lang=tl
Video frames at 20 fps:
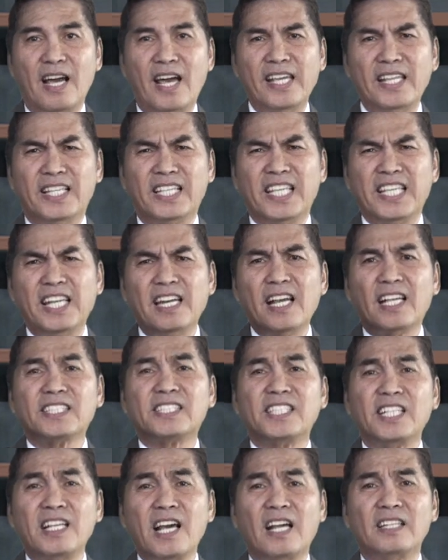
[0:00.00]
ay
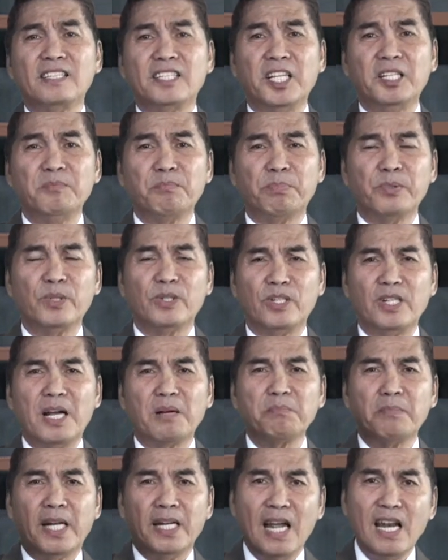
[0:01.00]
kinasihan din po
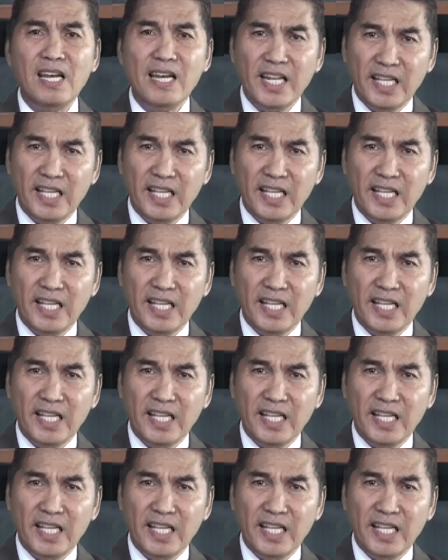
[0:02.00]
ng banal